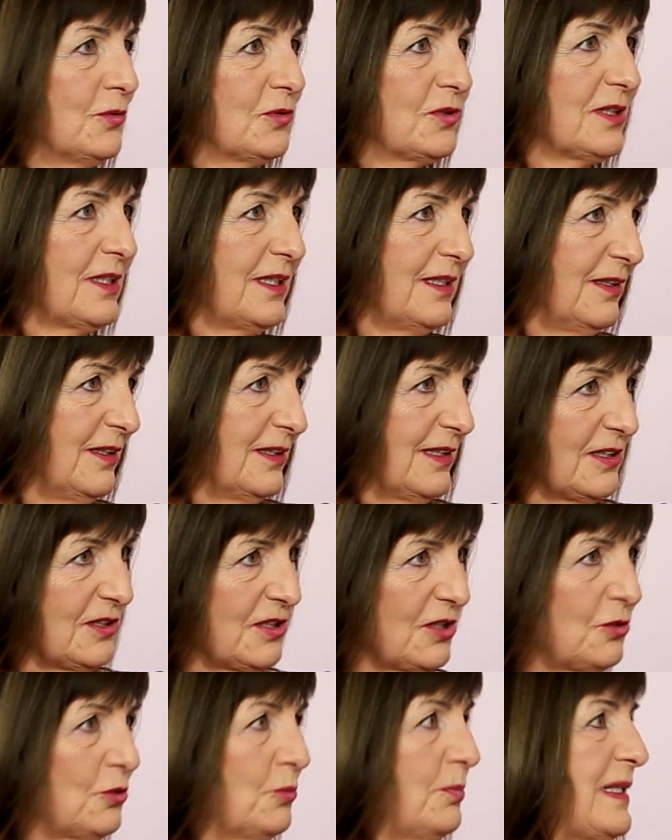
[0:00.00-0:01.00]
mu, że
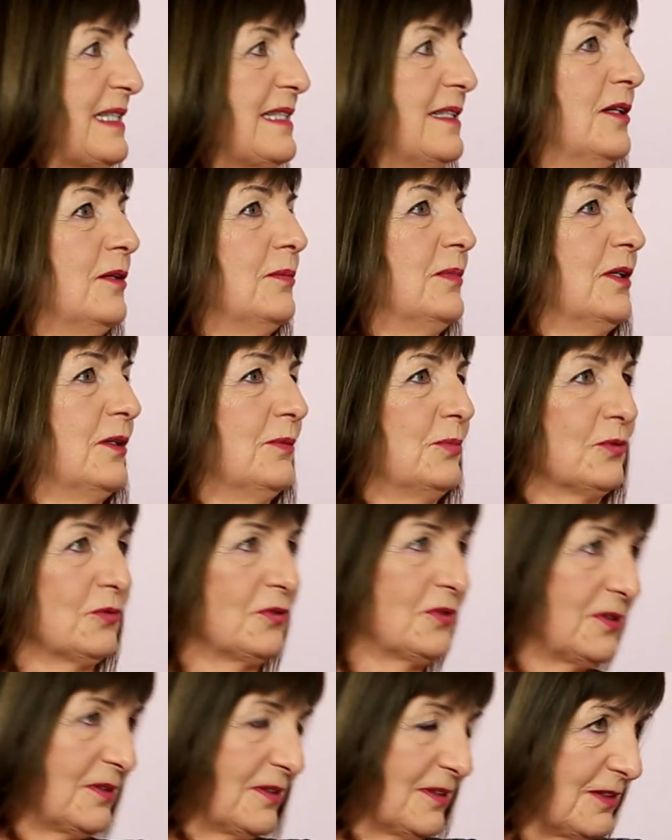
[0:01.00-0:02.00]
jeszcze grupa znajomych
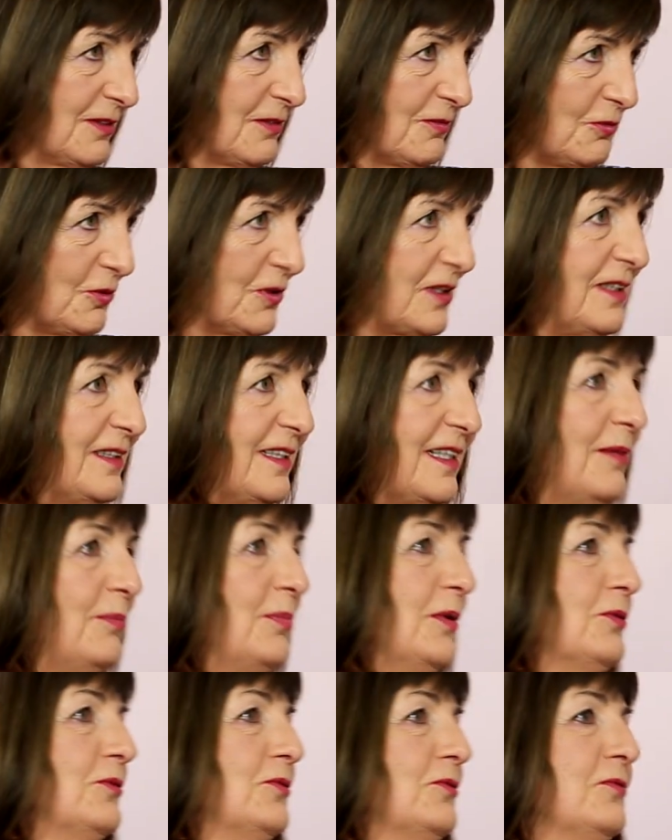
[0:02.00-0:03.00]
oprócz y, dwójki
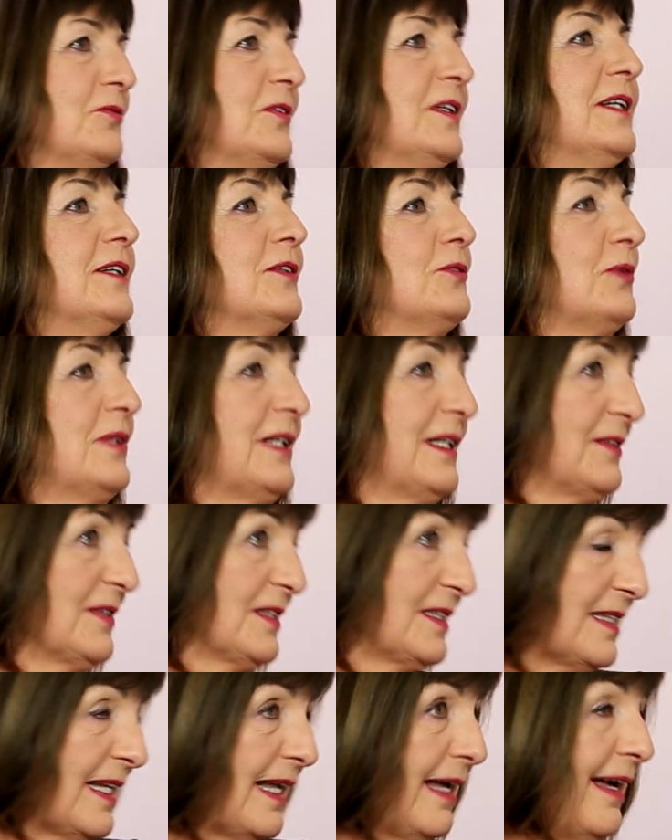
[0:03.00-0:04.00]
terapeutów, która
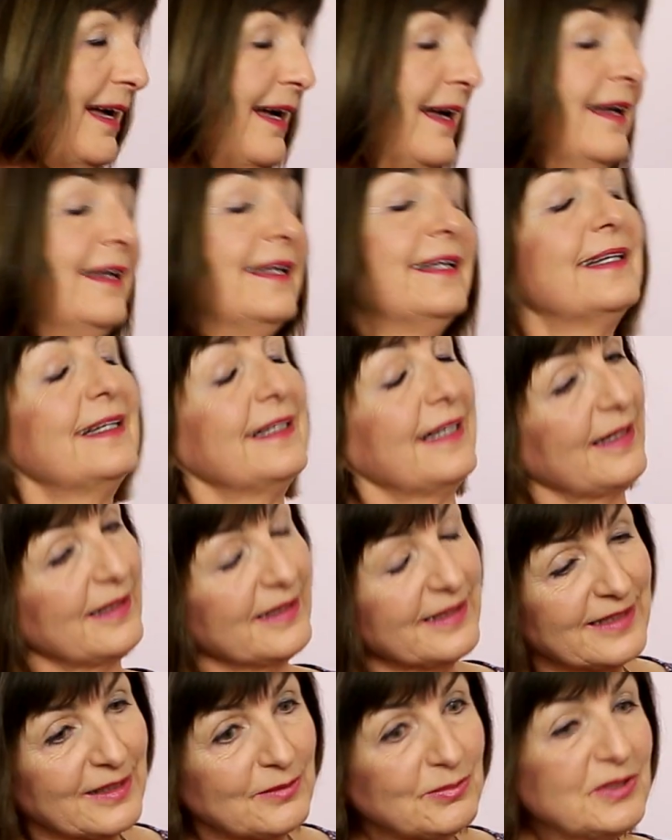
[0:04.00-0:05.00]
go zna,
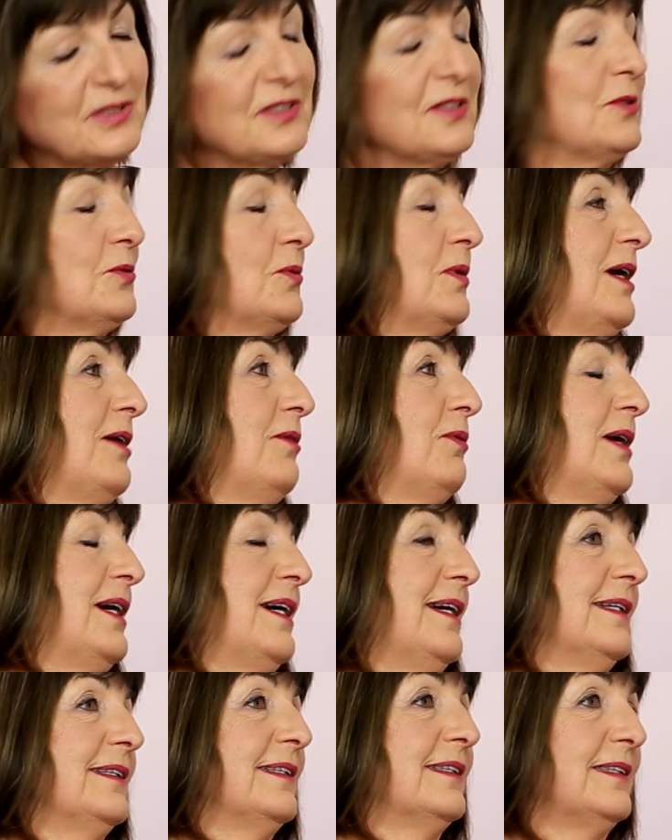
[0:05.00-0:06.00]
e, jednak będzie
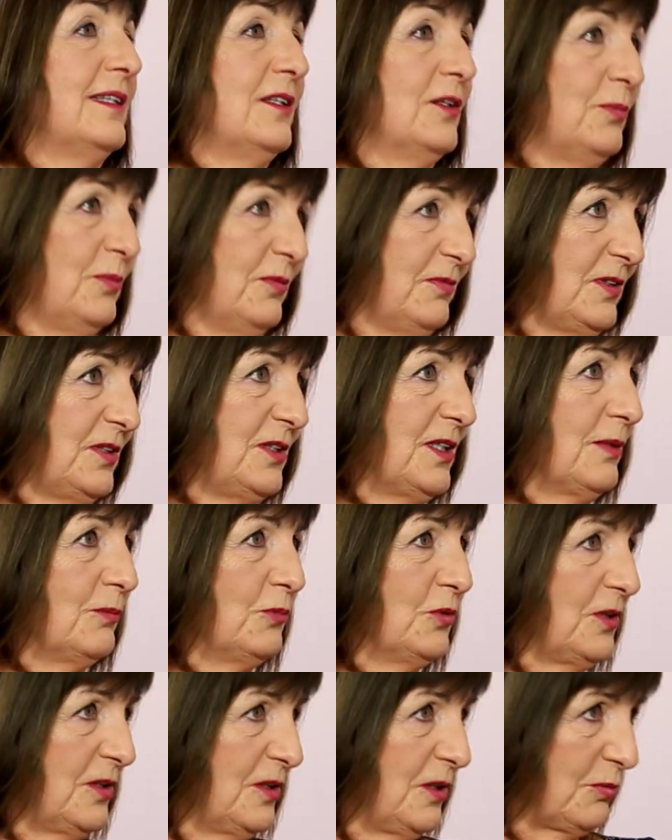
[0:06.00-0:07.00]
słuchała tej opowieści, jak
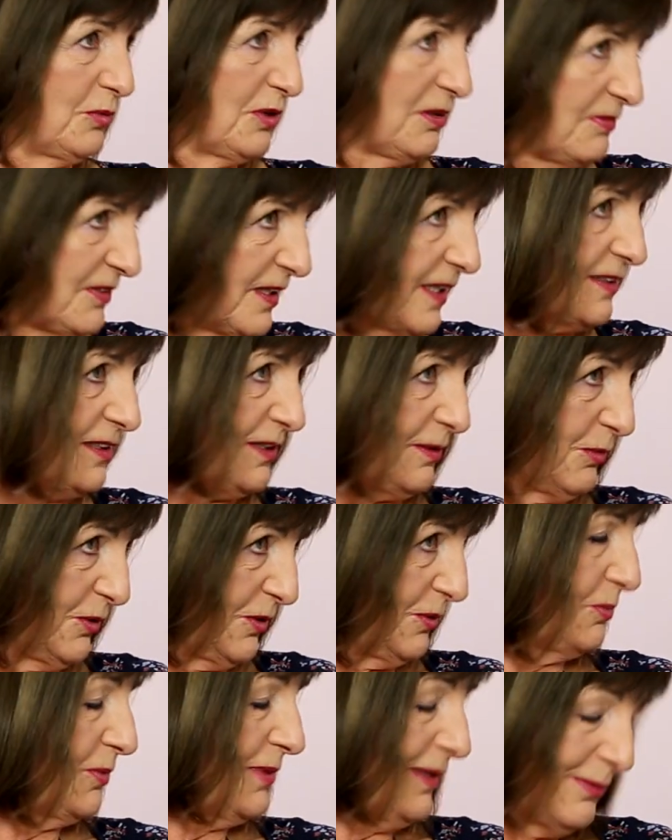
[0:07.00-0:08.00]
mu się dobrze wiedzie,
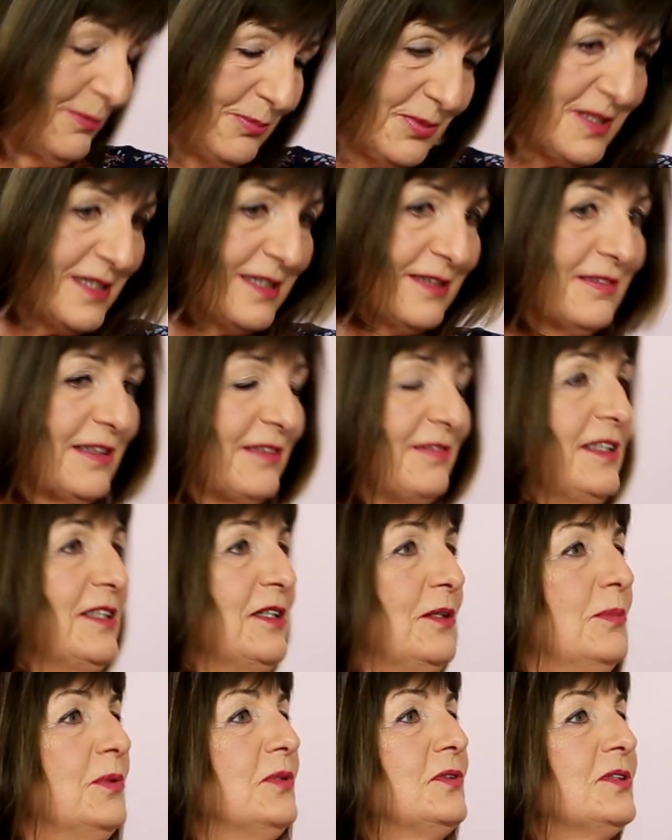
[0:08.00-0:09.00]
bo to była pozytywna
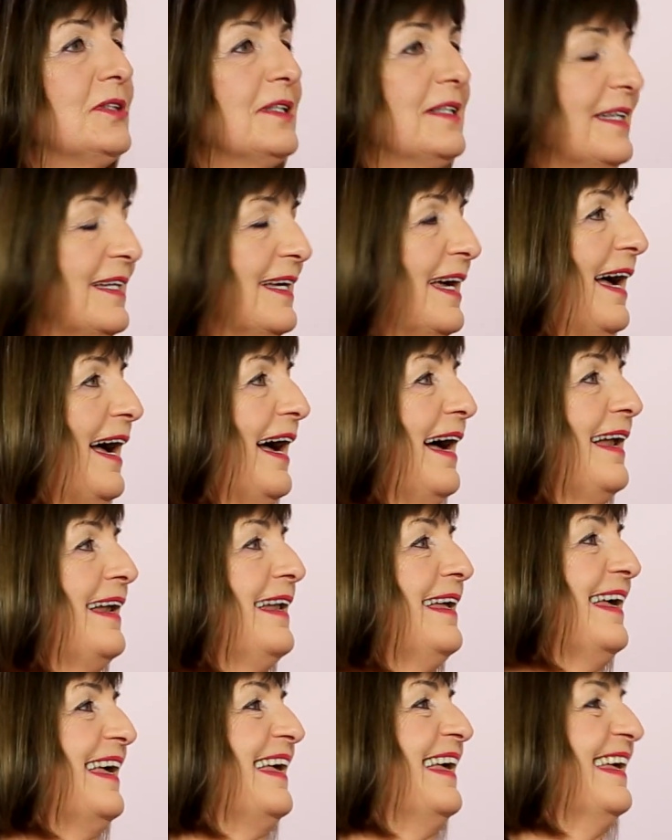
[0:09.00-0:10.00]
wiadomość,
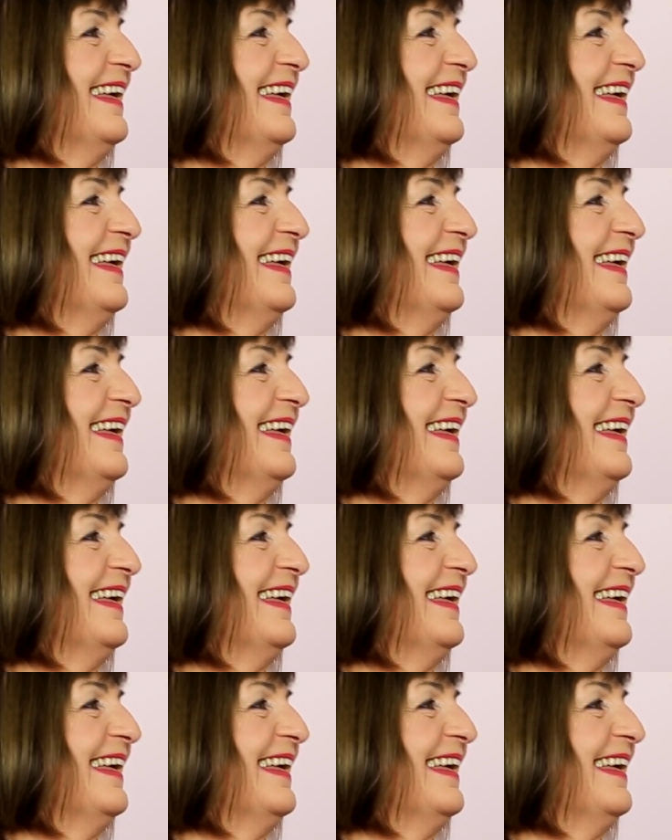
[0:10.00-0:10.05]
ale,